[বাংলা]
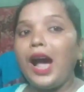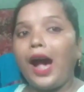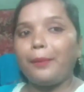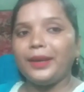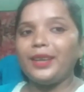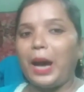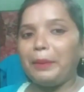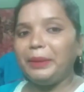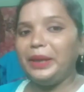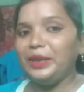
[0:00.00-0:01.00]
আমার
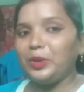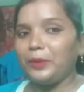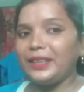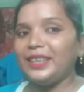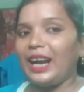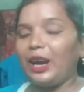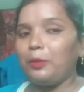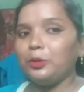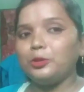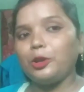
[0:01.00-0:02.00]
আমি তোমাদের
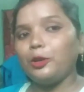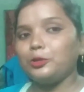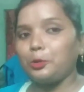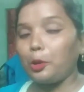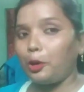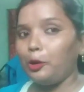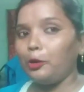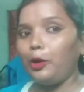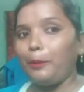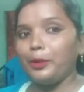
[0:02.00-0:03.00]
দেখাবো চলো
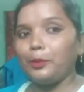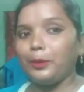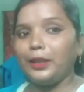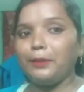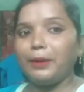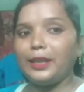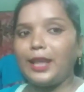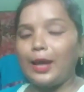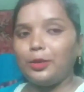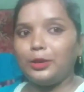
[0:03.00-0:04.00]
আমি তোমাদের মানে
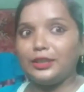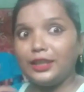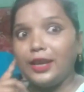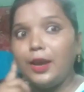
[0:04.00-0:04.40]
দায়িত্ব নিচ্ছি